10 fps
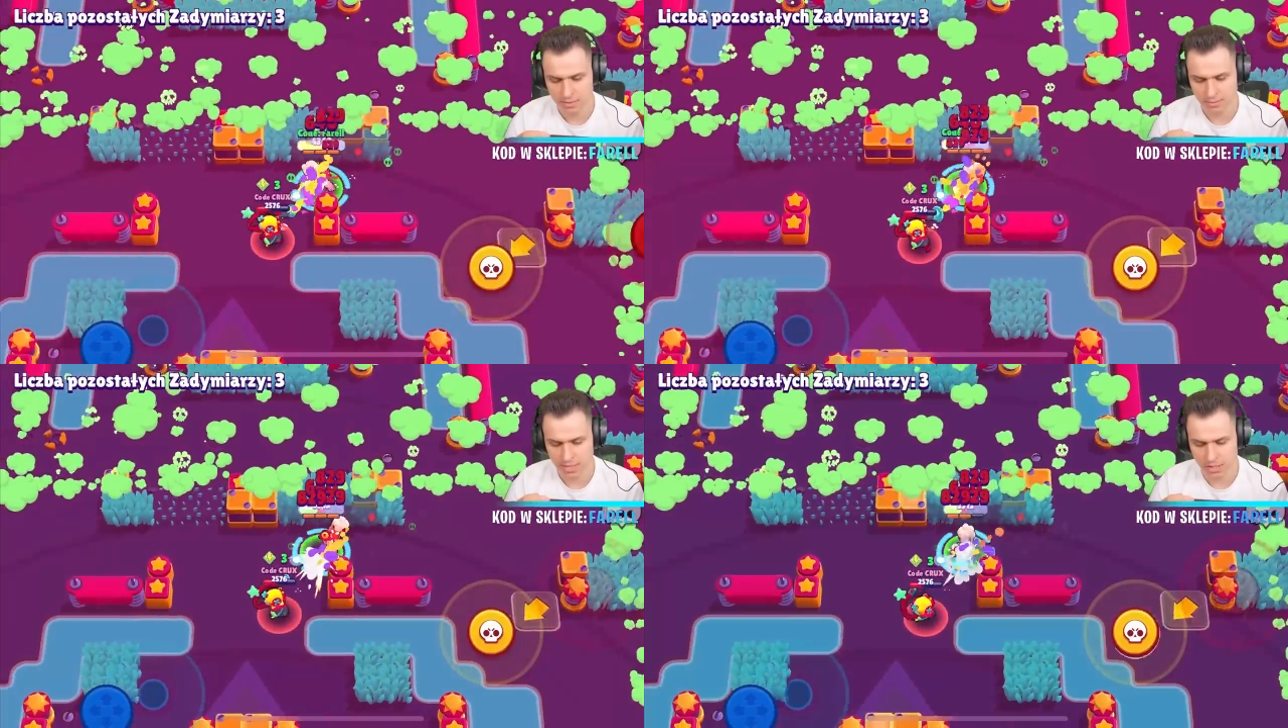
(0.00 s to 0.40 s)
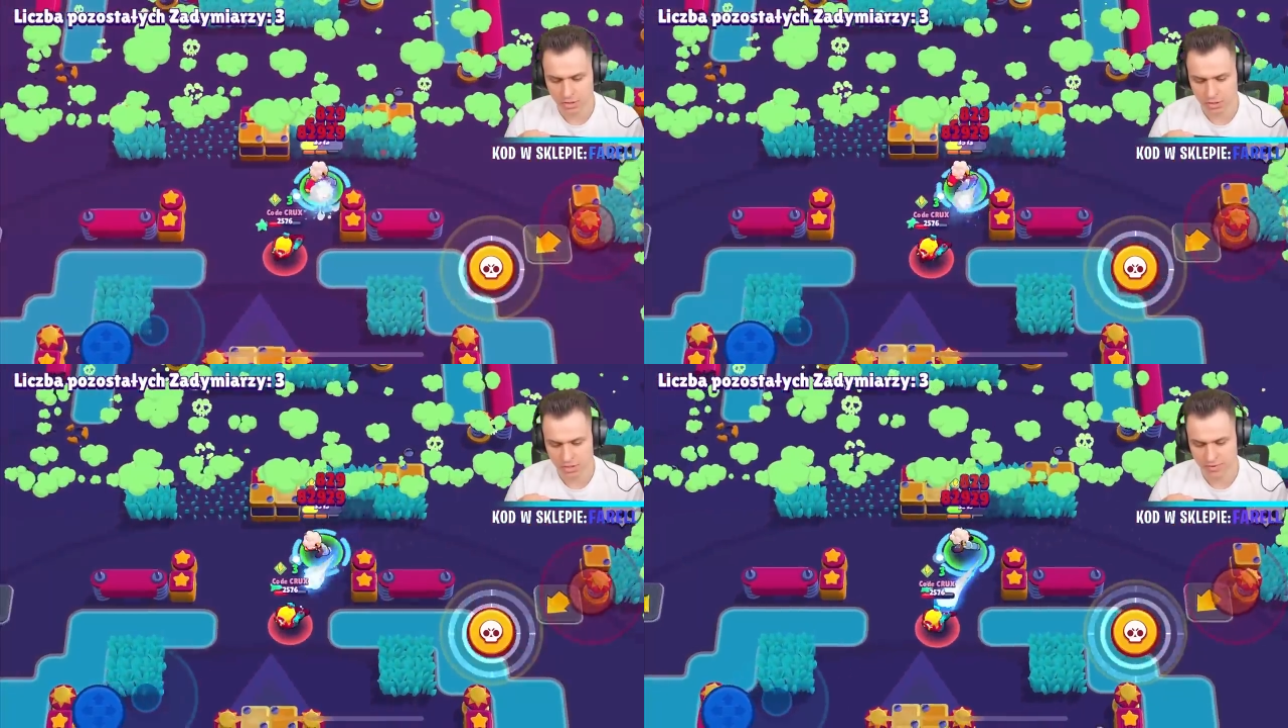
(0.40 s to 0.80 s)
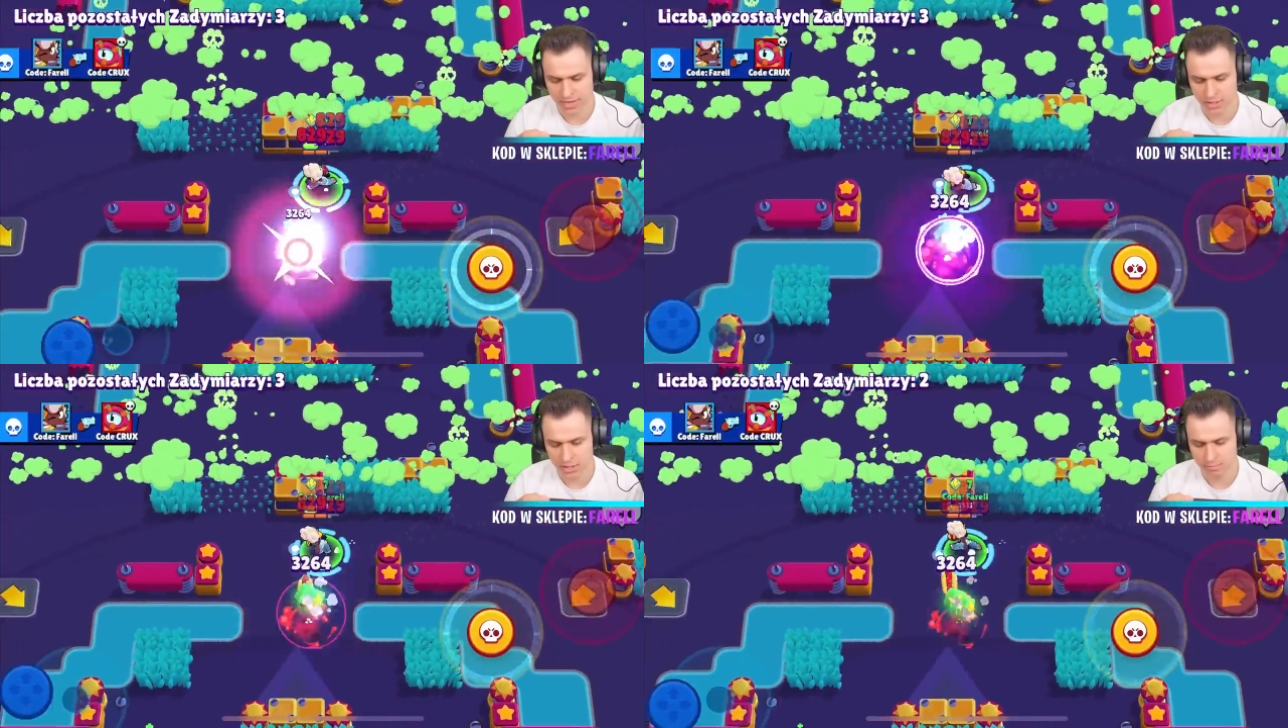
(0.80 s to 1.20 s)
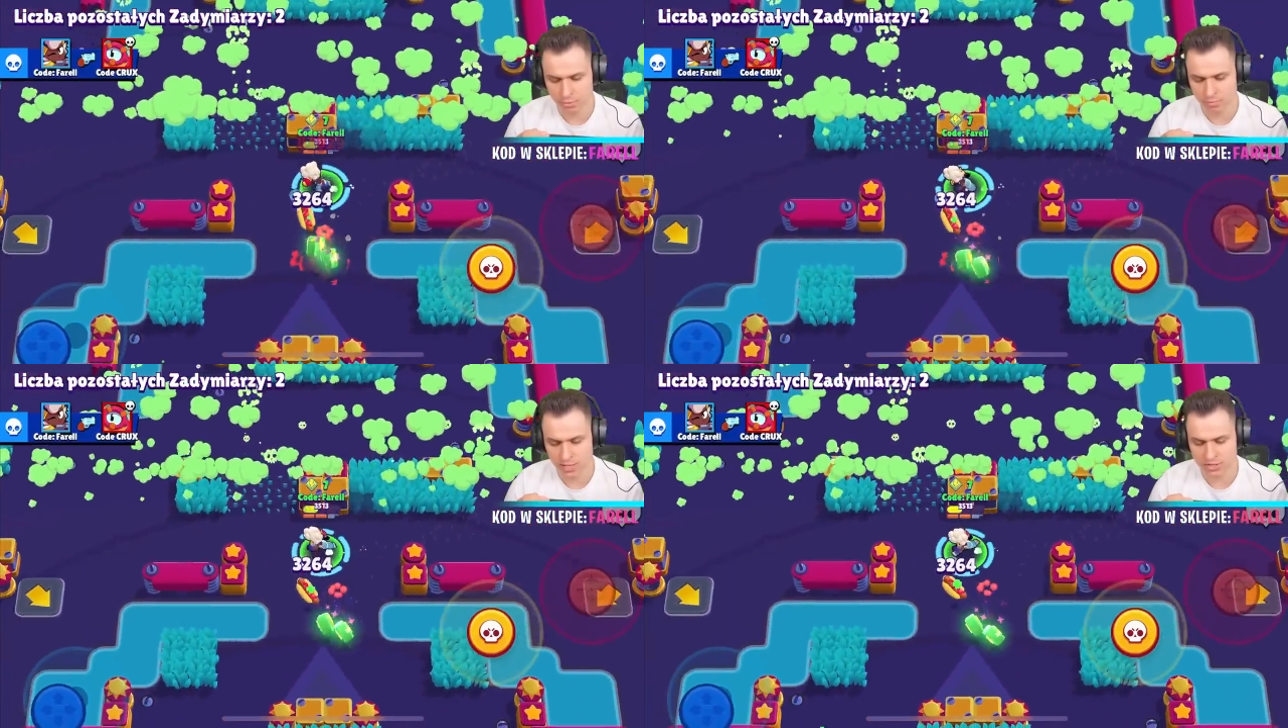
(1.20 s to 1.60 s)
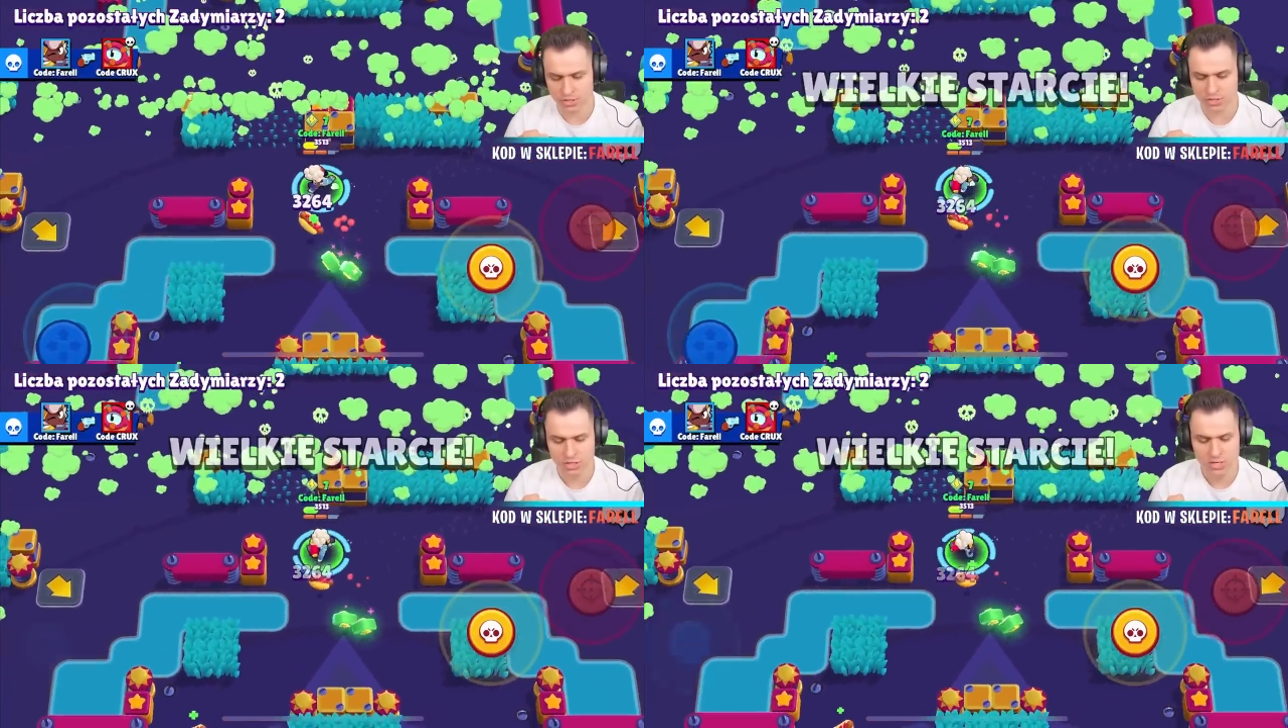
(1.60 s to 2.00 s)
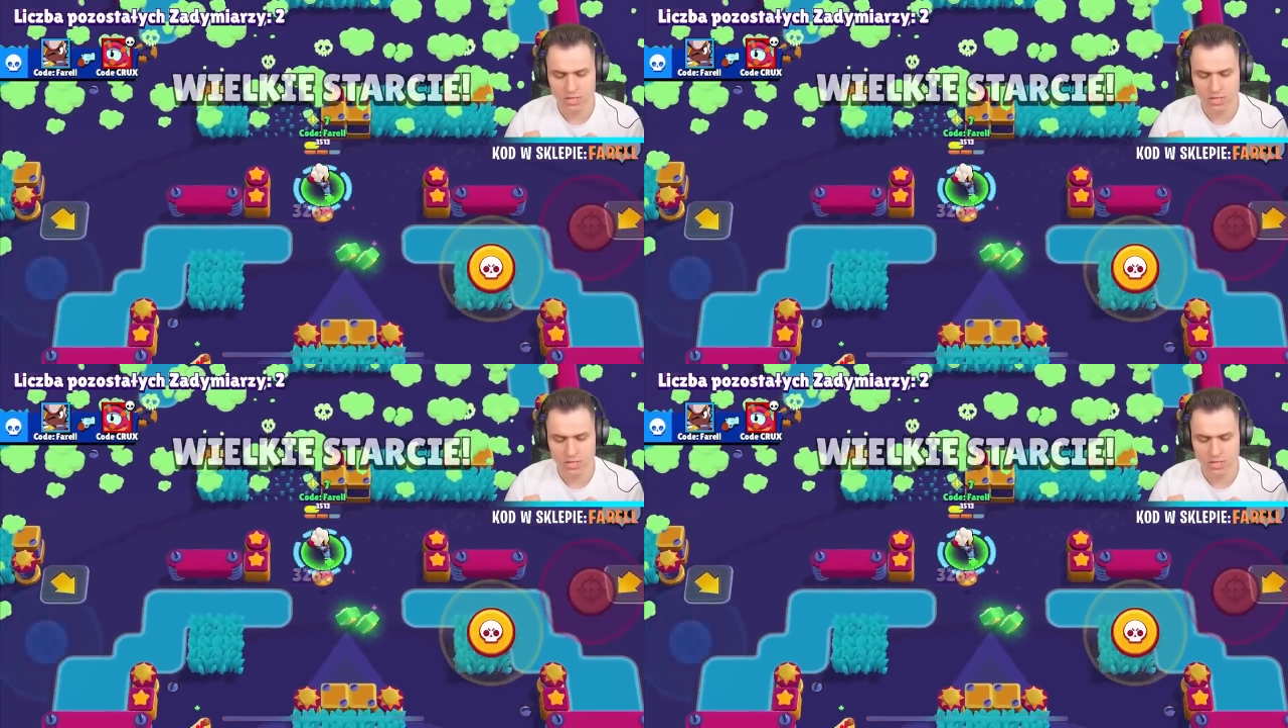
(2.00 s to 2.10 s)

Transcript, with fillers: Dobra, chodź, chodź, chodź, wariacik. Bum, leżysz.